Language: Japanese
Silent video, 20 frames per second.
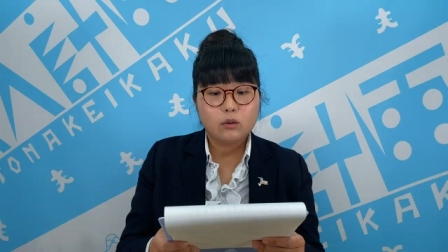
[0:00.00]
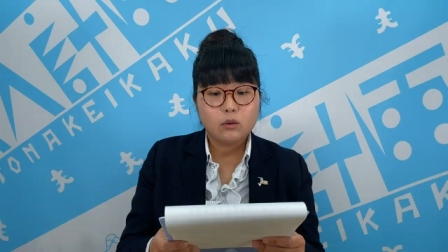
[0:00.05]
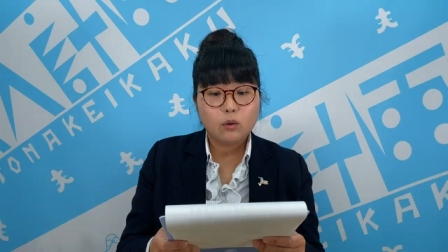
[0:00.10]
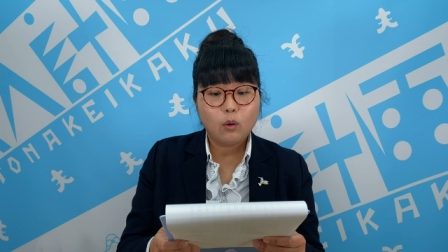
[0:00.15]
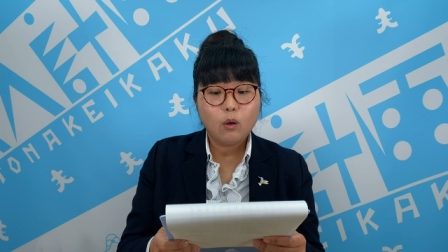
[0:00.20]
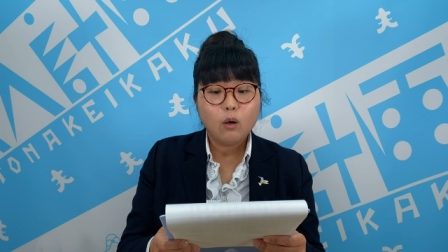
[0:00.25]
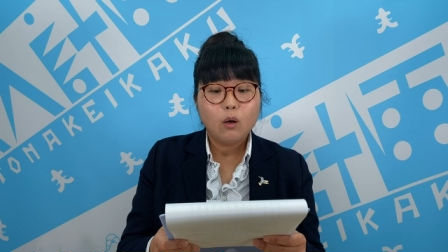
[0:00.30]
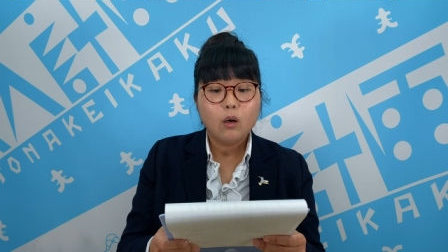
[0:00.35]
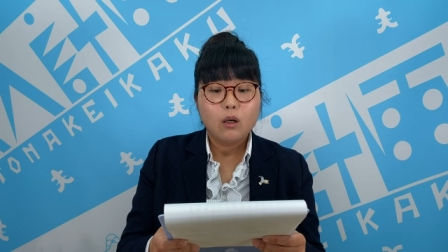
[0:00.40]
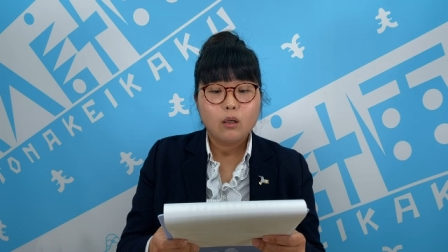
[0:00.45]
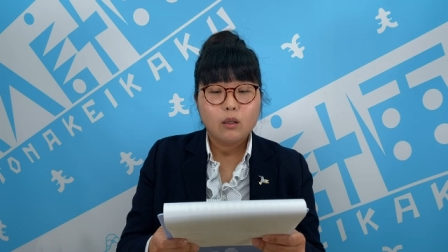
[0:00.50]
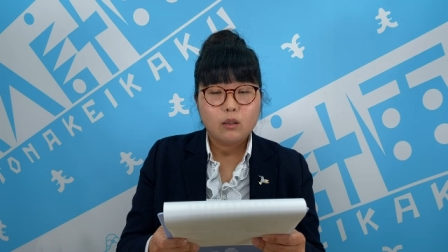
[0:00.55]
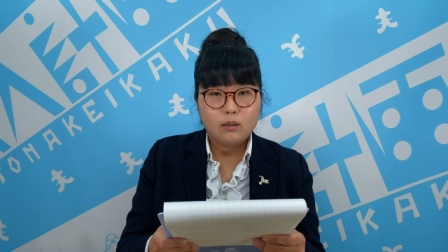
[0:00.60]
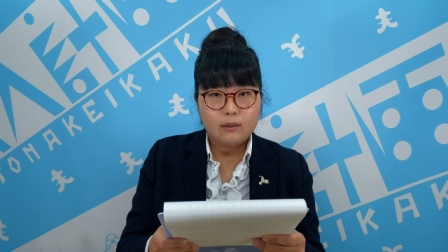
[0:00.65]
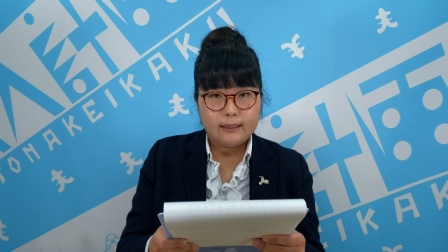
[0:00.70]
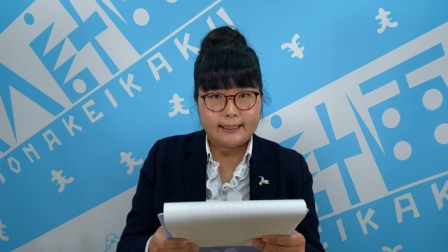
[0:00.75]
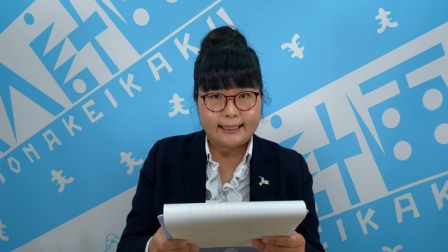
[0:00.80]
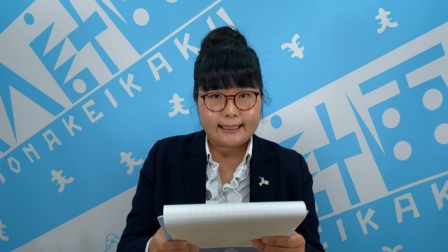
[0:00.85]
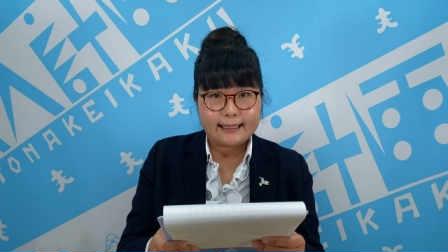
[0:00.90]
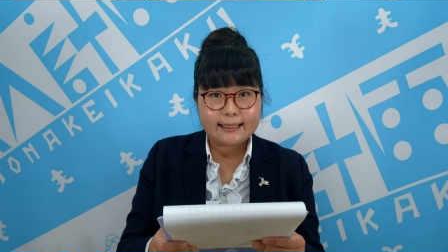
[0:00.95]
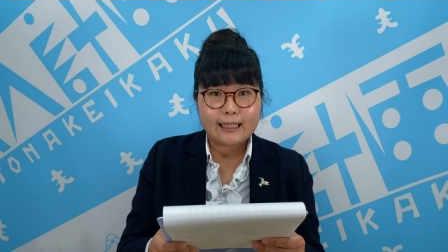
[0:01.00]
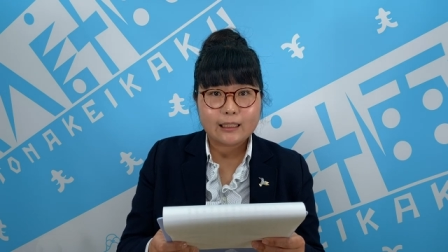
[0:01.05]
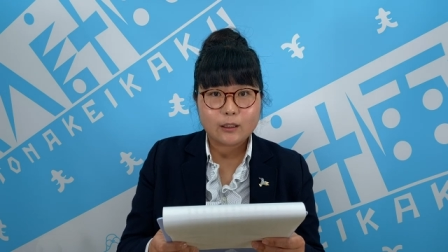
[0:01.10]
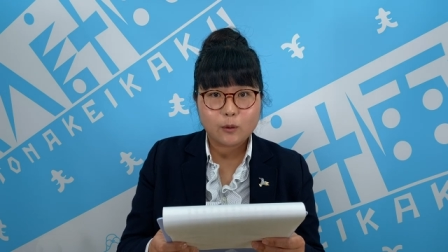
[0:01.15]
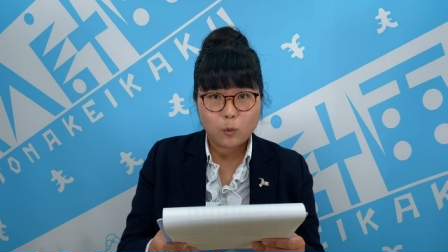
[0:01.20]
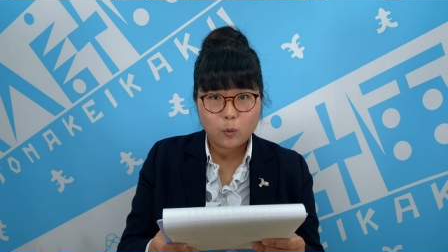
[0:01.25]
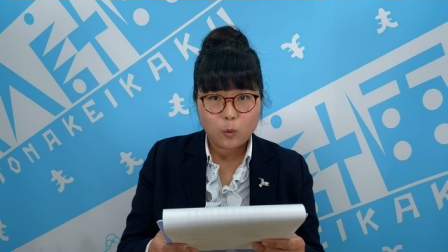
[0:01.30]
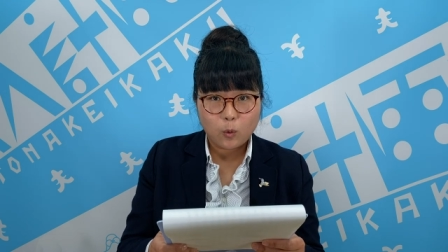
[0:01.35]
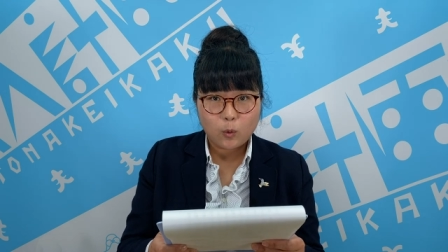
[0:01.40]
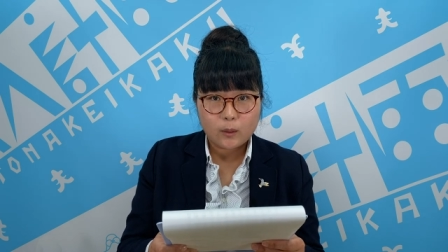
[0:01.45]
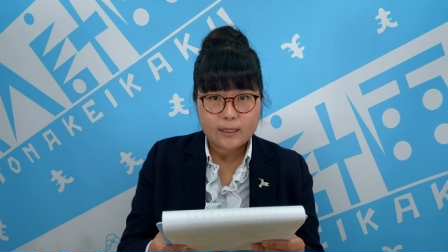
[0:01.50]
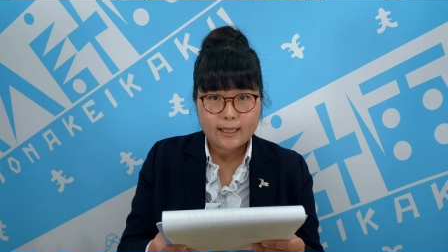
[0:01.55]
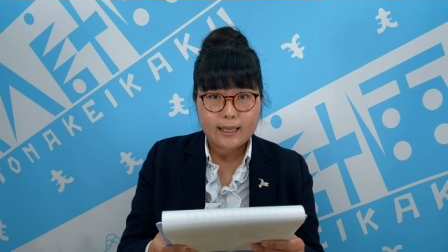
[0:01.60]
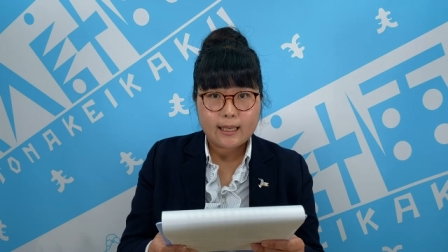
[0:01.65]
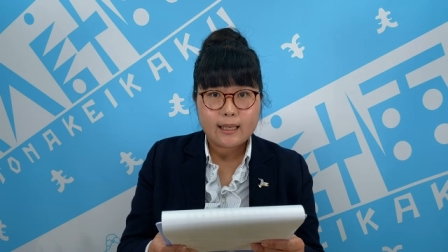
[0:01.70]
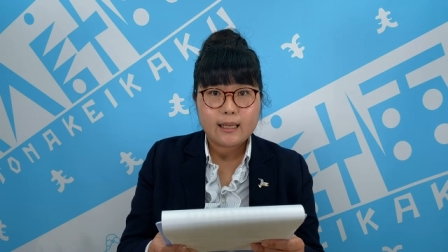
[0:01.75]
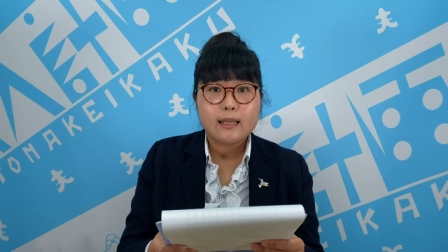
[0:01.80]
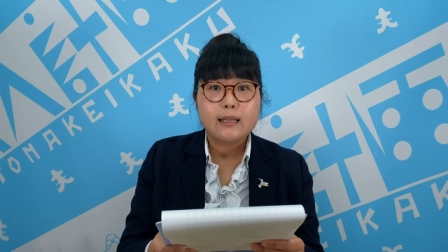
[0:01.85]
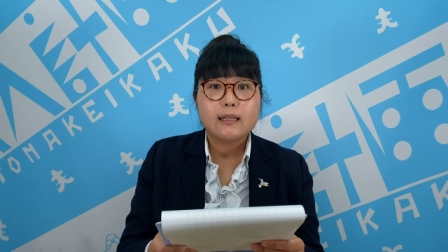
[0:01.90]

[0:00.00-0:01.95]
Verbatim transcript: と言ったところで